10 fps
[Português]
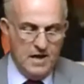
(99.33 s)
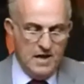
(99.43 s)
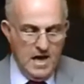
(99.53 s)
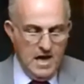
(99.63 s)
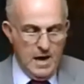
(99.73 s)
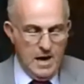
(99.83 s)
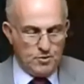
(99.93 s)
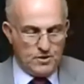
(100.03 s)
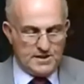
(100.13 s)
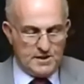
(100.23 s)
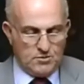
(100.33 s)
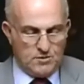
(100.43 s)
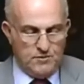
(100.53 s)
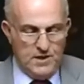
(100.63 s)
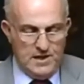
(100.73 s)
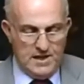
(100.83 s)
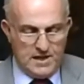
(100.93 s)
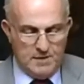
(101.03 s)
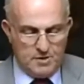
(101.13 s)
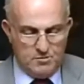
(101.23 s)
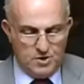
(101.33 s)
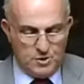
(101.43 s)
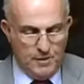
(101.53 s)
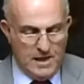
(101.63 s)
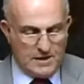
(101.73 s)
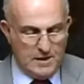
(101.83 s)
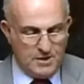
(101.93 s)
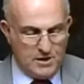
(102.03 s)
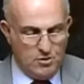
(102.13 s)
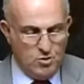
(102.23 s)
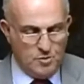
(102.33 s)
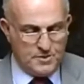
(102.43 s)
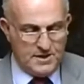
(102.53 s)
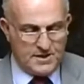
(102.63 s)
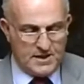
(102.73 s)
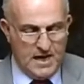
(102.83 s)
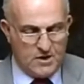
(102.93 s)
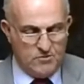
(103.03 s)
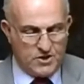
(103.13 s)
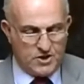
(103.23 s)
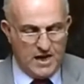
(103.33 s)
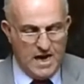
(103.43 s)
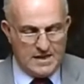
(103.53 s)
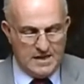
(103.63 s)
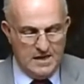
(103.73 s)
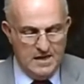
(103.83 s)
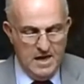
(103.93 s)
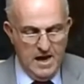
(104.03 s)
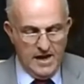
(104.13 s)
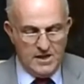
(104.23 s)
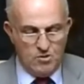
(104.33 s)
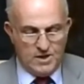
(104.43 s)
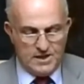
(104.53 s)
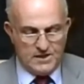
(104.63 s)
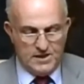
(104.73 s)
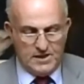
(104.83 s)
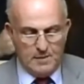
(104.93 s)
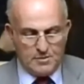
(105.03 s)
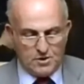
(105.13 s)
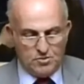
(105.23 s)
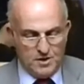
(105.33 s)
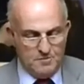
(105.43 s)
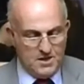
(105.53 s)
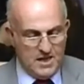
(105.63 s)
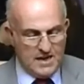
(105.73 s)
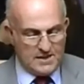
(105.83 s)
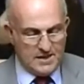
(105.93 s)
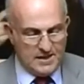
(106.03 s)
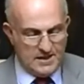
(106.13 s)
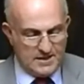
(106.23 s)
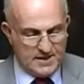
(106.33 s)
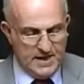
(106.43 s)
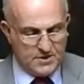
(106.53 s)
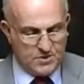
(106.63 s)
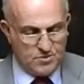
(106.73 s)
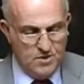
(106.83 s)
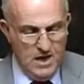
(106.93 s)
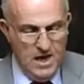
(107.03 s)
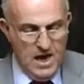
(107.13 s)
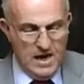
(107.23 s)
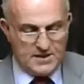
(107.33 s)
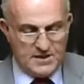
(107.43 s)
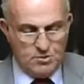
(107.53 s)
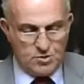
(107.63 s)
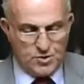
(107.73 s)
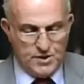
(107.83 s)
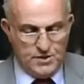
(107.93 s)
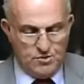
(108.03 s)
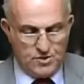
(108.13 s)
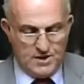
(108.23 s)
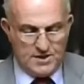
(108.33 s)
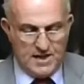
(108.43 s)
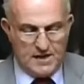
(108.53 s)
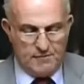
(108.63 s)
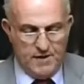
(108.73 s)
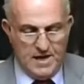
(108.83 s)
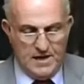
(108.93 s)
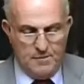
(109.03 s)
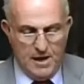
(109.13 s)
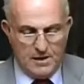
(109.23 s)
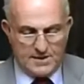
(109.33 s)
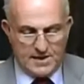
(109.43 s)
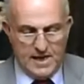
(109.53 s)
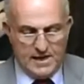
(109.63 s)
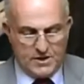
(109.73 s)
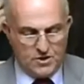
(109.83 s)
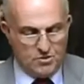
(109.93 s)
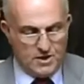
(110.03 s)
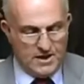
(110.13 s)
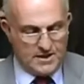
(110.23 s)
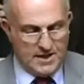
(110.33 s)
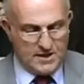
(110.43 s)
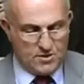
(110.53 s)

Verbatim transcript: A Proteção Civil e a Câmara Municipal de Câmara de Lobos encerraram a estrada em não garantir a abertura imediata daquele acesso. Assim, os sítios da Seara Velha e Balseiras não têm acesso ao